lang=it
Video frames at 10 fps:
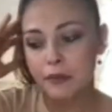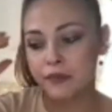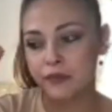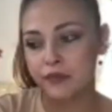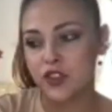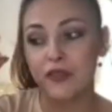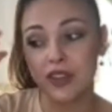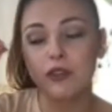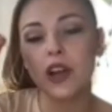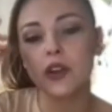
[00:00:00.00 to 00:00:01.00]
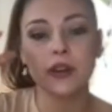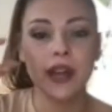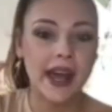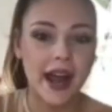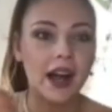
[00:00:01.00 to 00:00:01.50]
mm, cioè, vedevo che non
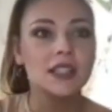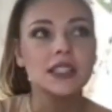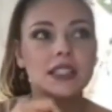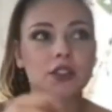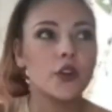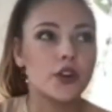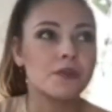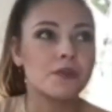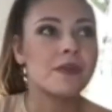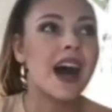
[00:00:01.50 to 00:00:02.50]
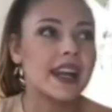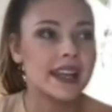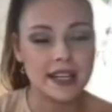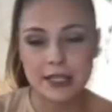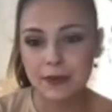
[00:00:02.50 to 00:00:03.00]
era normale
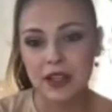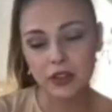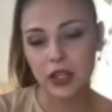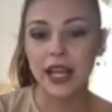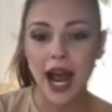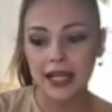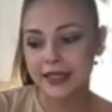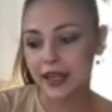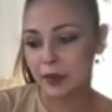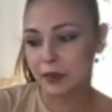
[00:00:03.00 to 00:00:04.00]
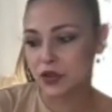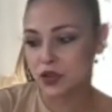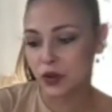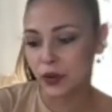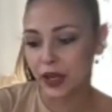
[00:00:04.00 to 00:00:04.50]
rispetto alle altre
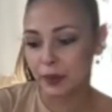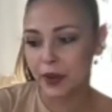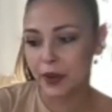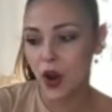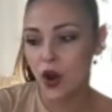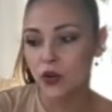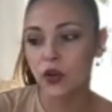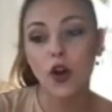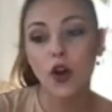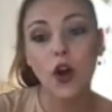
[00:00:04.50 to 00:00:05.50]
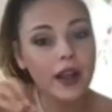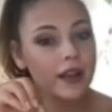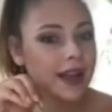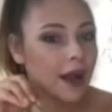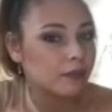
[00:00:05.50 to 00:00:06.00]
persone, però non
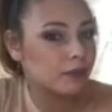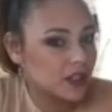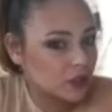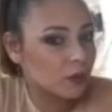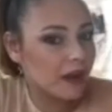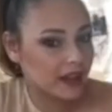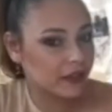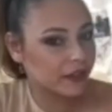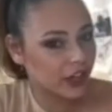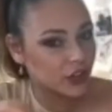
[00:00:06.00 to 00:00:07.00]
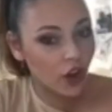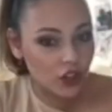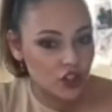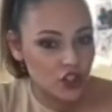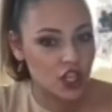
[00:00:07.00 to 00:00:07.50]
ho capito bene fino ad
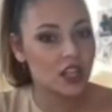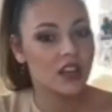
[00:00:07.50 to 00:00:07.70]
oggi.